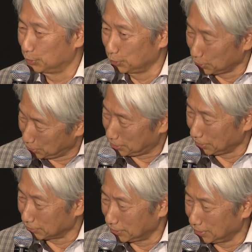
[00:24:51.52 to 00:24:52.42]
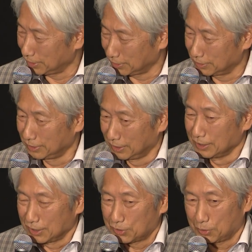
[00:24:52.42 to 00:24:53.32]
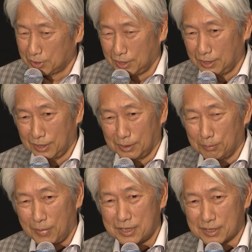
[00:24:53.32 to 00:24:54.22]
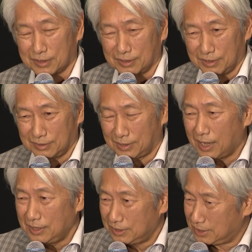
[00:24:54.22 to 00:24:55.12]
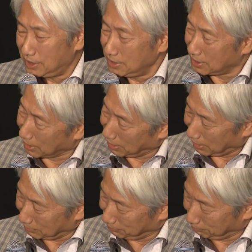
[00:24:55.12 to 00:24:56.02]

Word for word: ん、ドキドキしちゃうしね、うん、それでまず第一審査が